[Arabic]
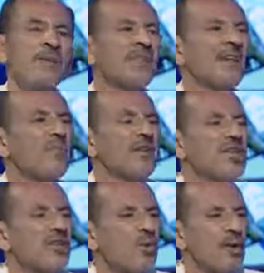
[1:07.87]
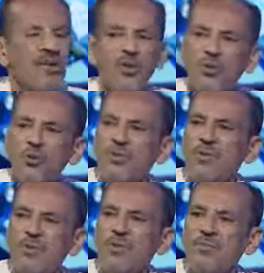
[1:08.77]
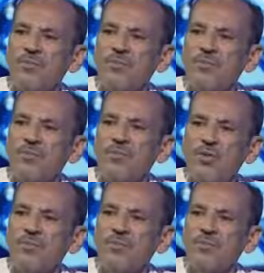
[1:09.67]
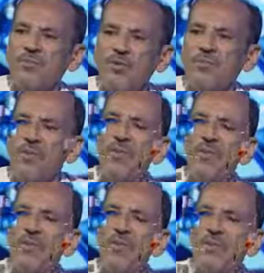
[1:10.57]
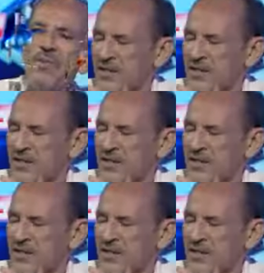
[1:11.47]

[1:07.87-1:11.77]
منطق ما يجب أن يكون ومنطق كائن ممكن السياسي